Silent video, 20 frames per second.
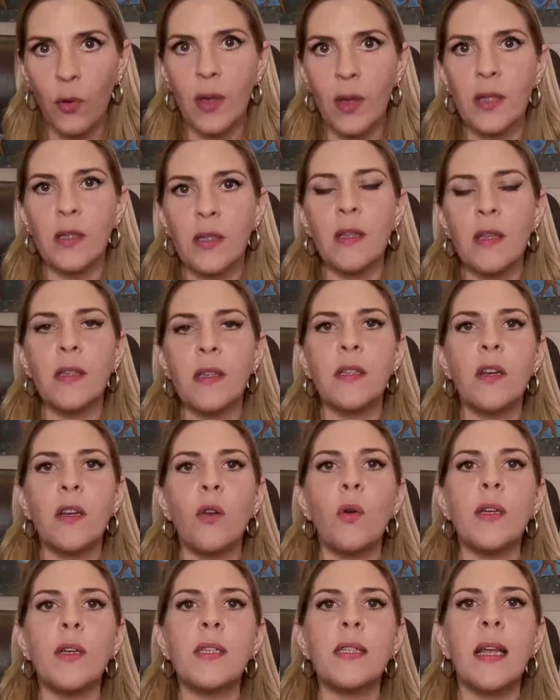por así
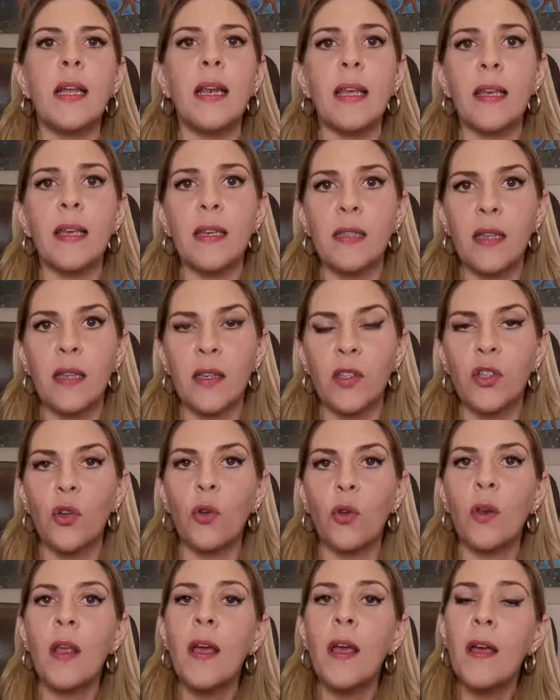decirlo, esta
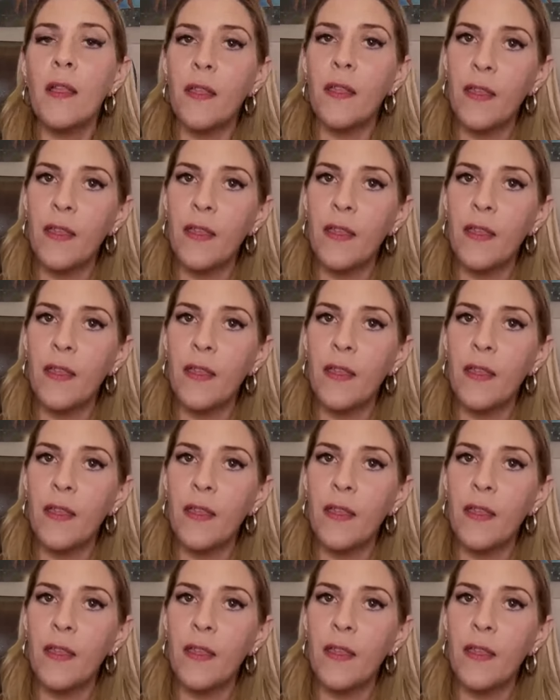legislación